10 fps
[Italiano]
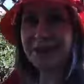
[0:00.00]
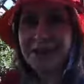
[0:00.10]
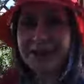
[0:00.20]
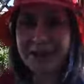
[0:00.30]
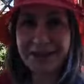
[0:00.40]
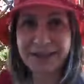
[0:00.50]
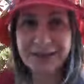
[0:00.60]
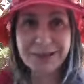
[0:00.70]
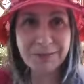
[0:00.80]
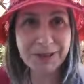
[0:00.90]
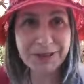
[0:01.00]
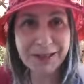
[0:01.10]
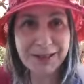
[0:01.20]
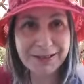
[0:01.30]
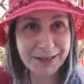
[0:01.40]
e che è
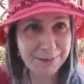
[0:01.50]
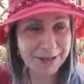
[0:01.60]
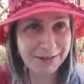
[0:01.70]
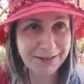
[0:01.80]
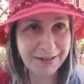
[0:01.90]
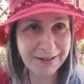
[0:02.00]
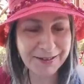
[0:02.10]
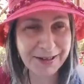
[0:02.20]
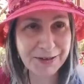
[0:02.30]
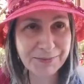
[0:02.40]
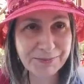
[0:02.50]
tipica della mia terra.